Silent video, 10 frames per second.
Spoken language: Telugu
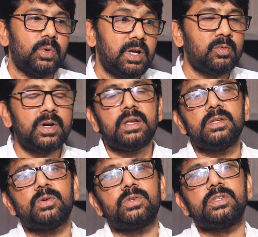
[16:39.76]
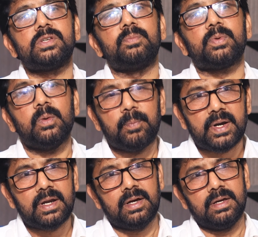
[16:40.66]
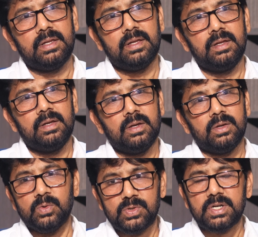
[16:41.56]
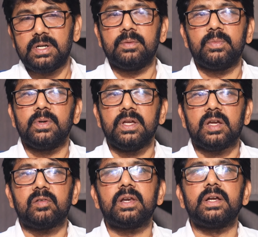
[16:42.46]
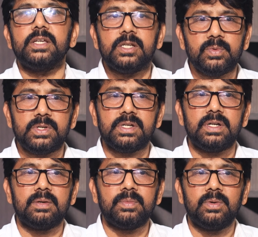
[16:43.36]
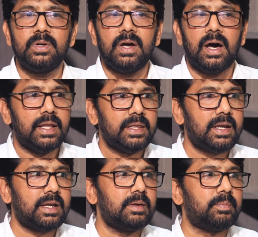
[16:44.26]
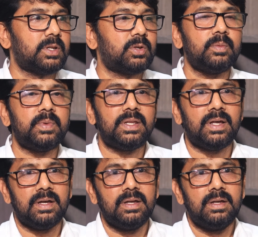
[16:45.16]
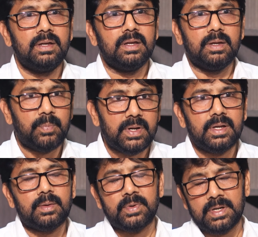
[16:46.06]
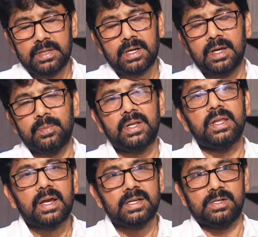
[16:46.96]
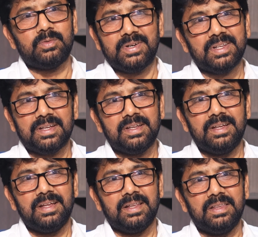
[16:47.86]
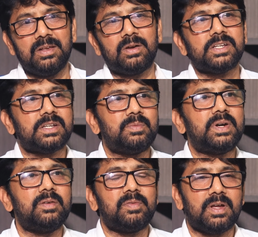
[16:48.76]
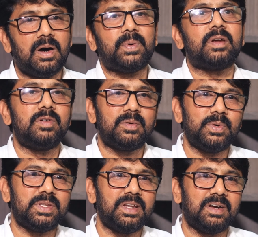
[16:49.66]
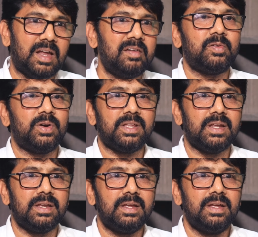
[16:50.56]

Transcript: ఉన్నటువంటి రీసోర్సెస్ని ప్రాపర్గా యూజ్ చేయటము ఈక్వల్గా డిస్ట్రిబ్యూట్ చేయటము అందరికీ బ్రతుకు మీద ఇప్పుడు ఇప్పుడు అందరికీ ఏముంది నిరాశ ఉంటుంది నేను కష్టపడి టాపర్ అవ్వకపోతే నాకు లైఫ్ ఉండదు